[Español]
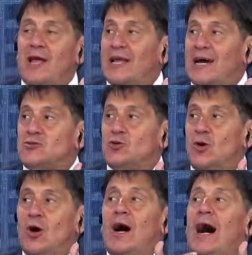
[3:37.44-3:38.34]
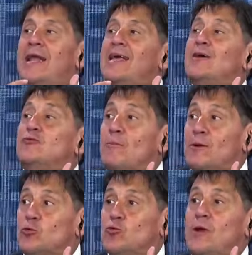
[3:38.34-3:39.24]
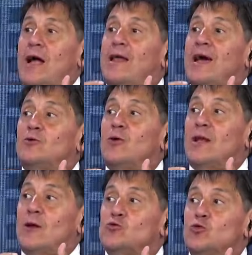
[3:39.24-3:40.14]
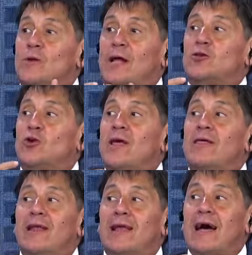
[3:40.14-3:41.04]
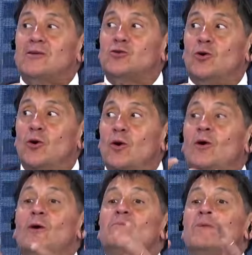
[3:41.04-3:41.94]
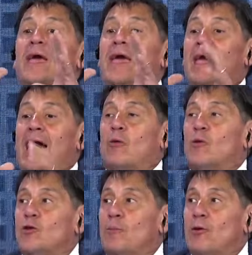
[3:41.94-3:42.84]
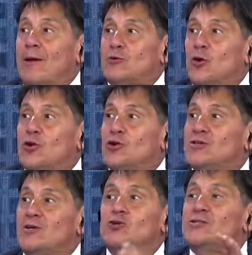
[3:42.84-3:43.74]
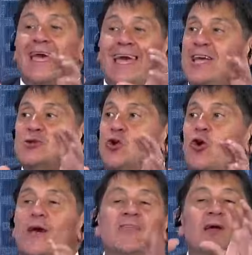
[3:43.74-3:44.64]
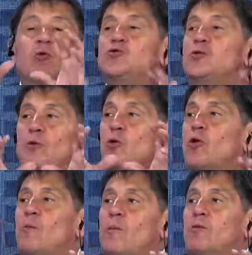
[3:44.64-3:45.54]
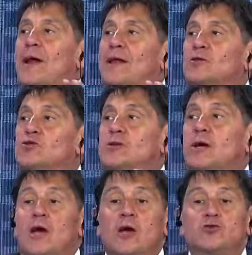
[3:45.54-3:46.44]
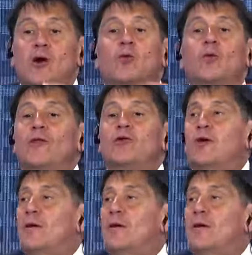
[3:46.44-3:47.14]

caso, alegato de apertura, alegato de clausura, teoría del caso, eh, acuerdos probatorios. Entonces, eso es del juicio por jurado popular. Entonces, yo acuerdo que